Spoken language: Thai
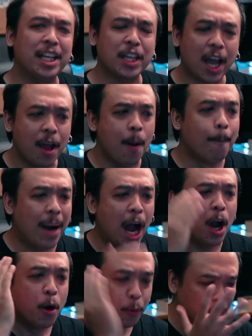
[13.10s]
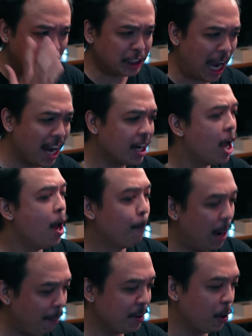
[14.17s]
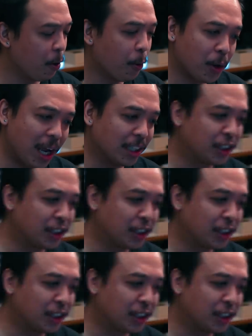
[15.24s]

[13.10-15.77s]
นี้จะมาเรียกชั่น ภาพยนตร์เรื่อง